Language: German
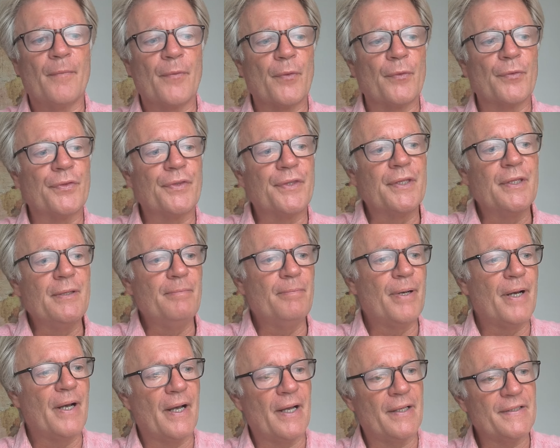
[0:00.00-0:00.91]
und die
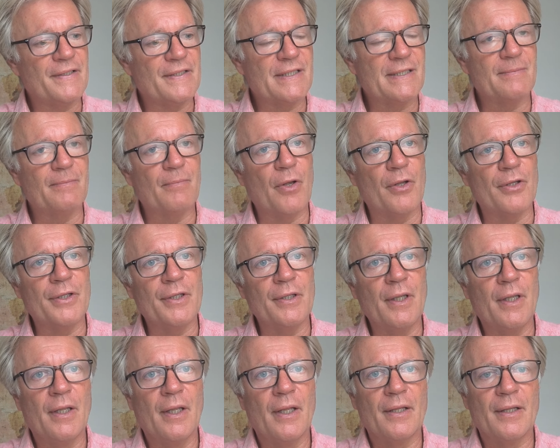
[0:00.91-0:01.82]
passt
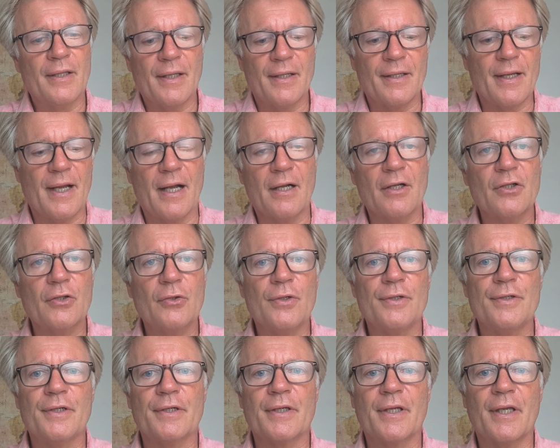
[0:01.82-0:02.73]
man den
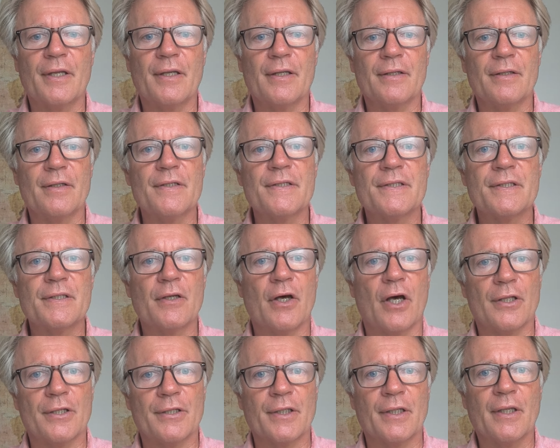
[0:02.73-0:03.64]
aktuellen Erkenntnissen
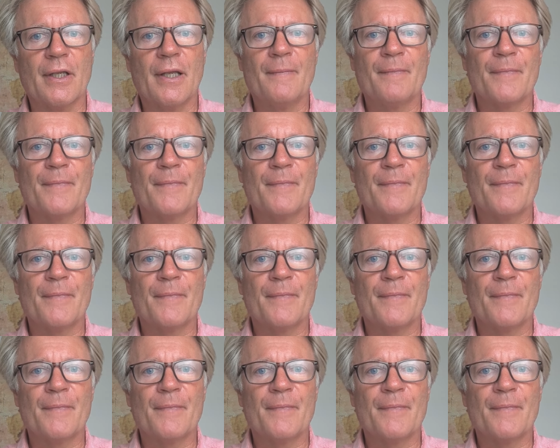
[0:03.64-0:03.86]
an.